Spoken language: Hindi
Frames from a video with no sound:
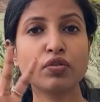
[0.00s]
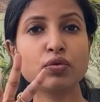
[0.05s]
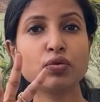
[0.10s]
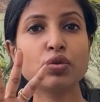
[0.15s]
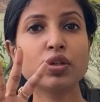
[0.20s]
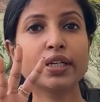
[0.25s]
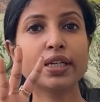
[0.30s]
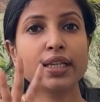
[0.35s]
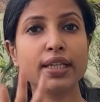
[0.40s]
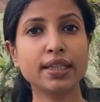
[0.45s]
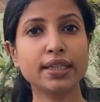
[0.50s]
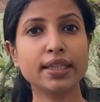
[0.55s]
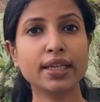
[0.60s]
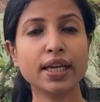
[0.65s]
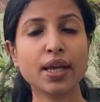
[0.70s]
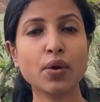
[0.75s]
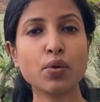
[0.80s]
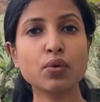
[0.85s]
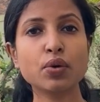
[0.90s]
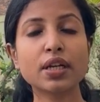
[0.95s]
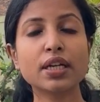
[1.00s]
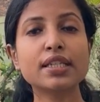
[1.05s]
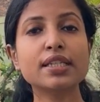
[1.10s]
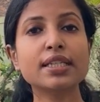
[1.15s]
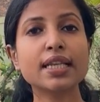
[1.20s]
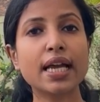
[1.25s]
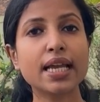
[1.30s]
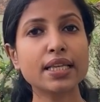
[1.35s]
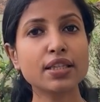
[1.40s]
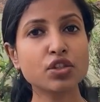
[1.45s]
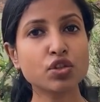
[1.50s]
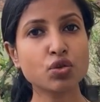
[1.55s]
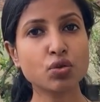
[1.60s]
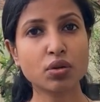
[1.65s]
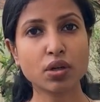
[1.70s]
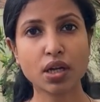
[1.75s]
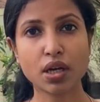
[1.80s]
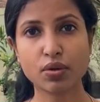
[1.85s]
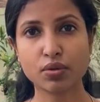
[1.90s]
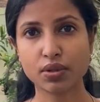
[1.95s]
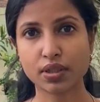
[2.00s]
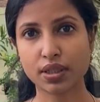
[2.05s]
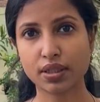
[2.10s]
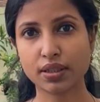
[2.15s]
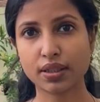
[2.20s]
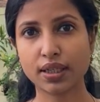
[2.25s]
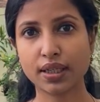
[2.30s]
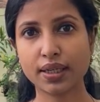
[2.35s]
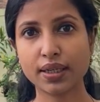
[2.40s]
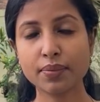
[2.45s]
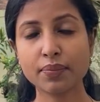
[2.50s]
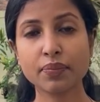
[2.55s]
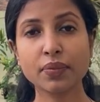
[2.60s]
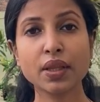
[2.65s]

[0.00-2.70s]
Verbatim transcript: फूल खिलते हैं उनका साइज़ छोटा हो सकता है